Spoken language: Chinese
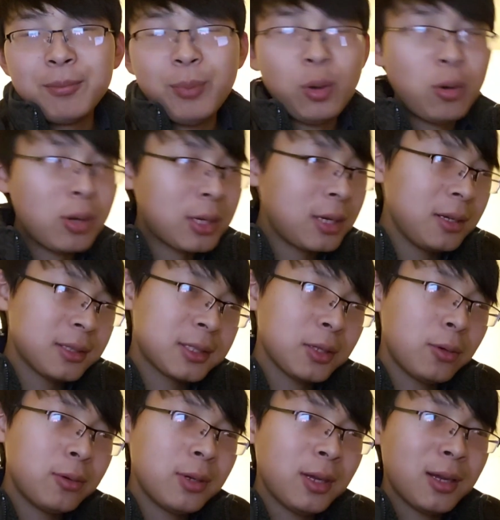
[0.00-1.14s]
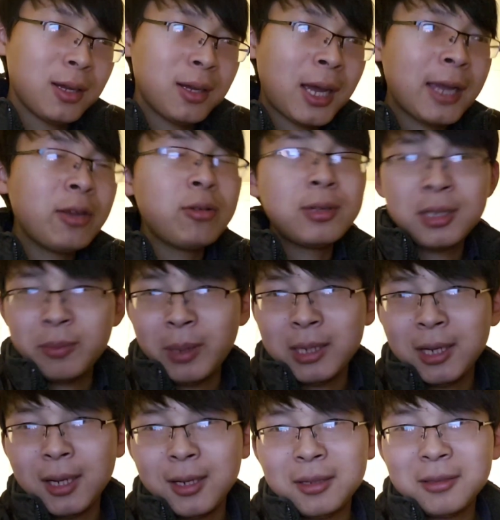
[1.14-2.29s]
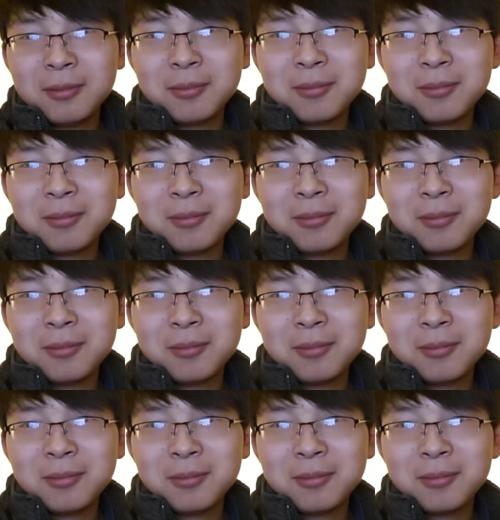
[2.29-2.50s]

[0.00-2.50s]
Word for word: 包括各州的，还有日本人。